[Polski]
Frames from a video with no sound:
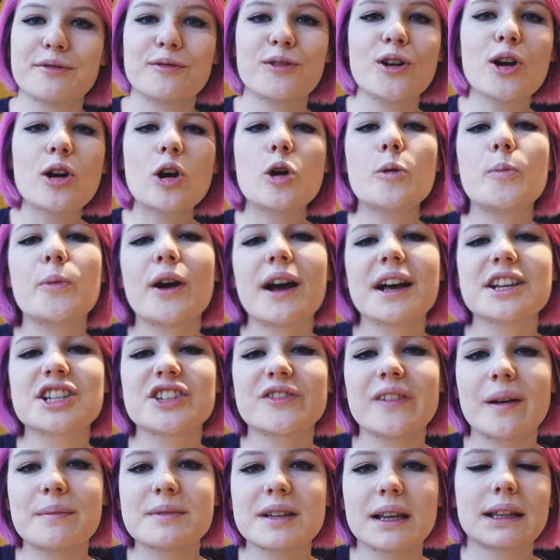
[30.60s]
vlogu
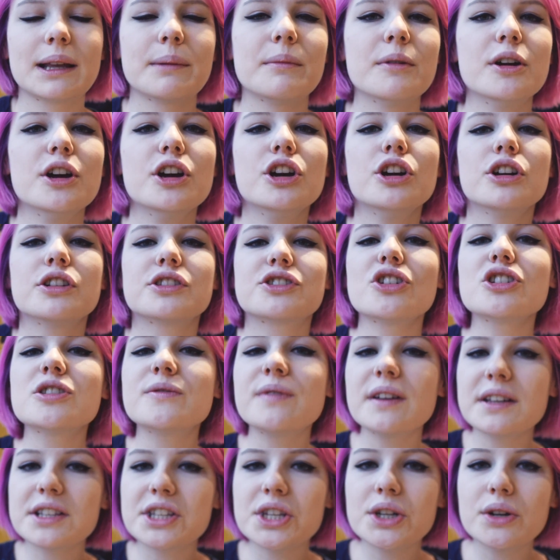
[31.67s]
pokażę Wam zatem, co
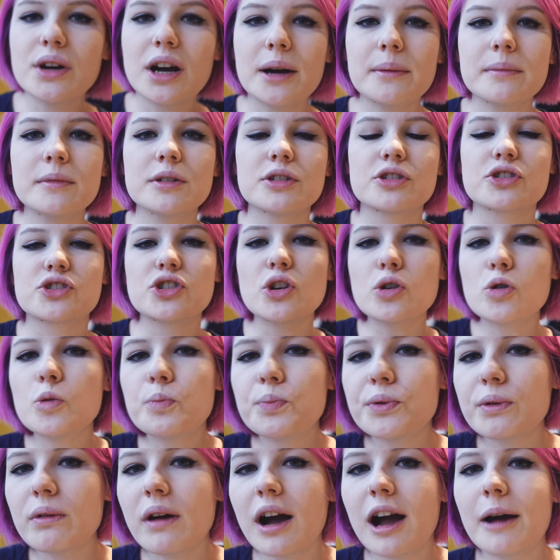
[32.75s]
zwiedziłam, co
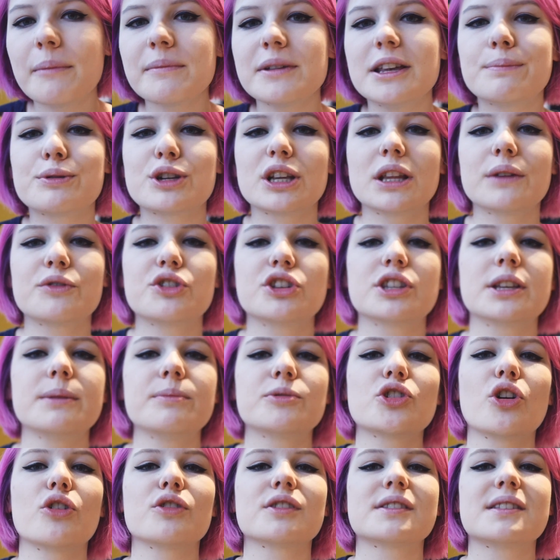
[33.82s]
kupiłam i przede
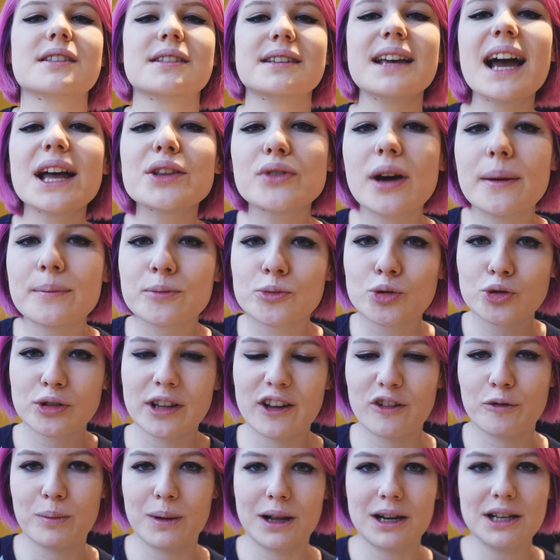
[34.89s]
wszystkim co zjadłam
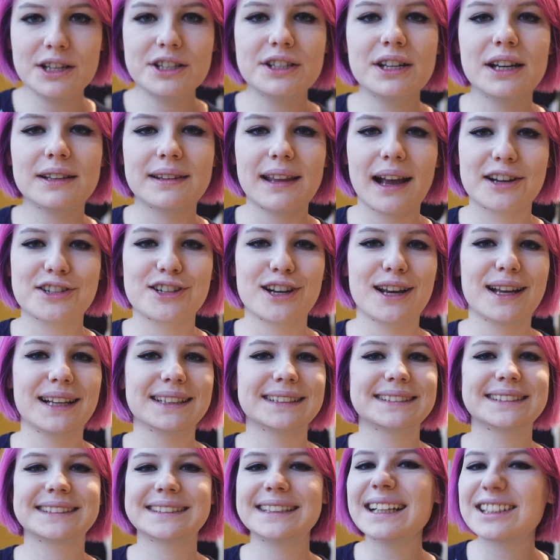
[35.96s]
tutaj w Berlinie, także
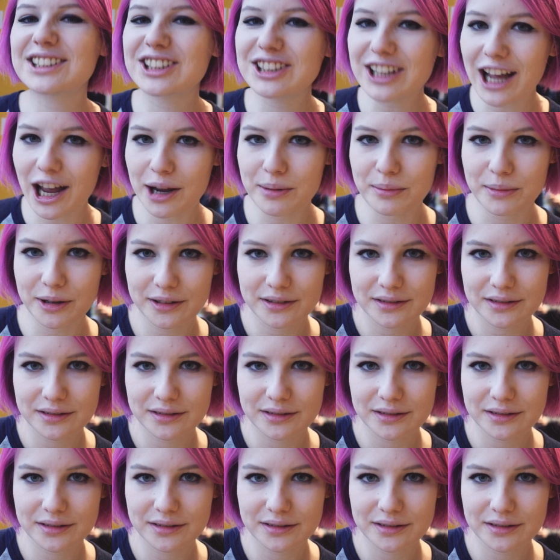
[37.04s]
zaczynajmy!